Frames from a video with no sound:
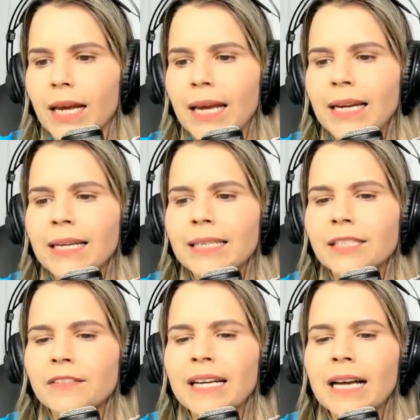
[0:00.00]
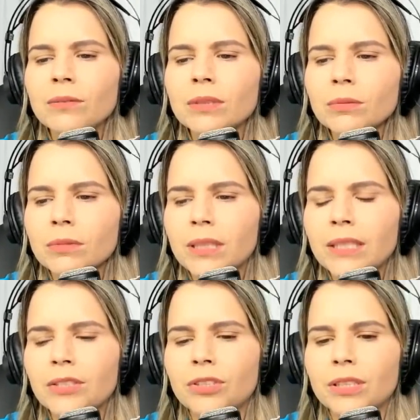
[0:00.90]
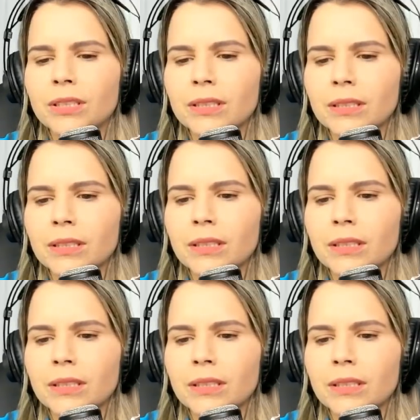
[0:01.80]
eles ficaram tão tristes